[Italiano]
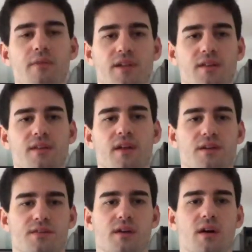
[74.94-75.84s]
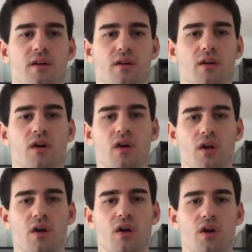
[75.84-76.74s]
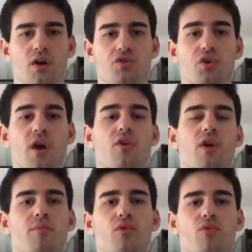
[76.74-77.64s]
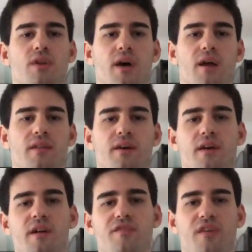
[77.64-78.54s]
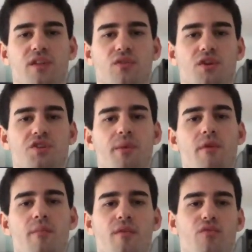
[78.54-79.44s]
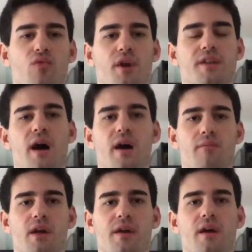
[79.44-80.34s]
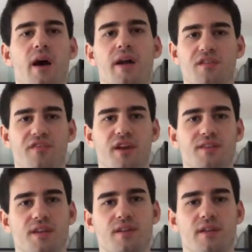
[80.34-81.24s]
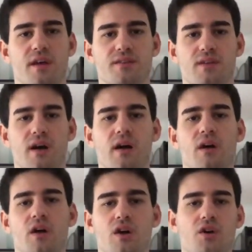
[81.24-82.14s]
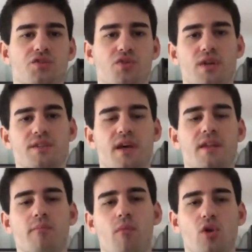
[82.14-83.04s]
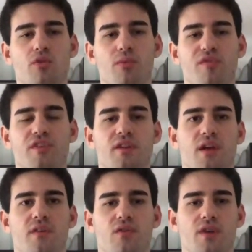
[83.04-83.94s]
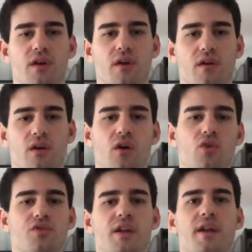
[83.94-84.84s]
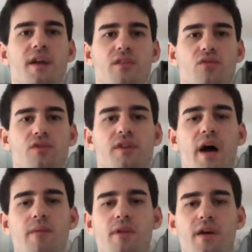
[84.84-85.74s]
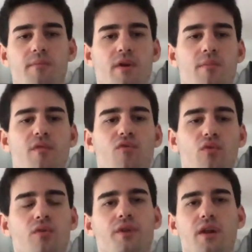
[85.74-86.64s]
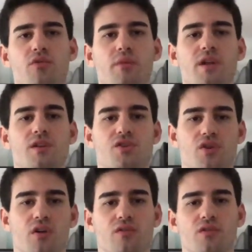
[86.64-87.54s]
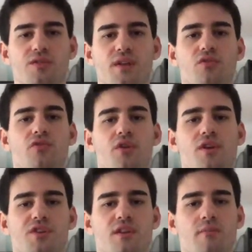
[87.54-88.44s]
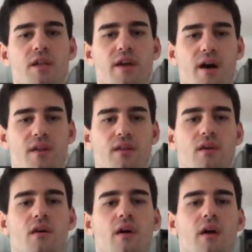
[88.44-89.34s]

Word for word: metà di Tesla. Ciò che è ancora più inquietante è il fatto che sia BMW che Daimler, a differenza di Tesla, sono aziende molto profittevoli. L'utile netto di Daimler e BMW nel 2018 è stato intorno ai 7 miliardi,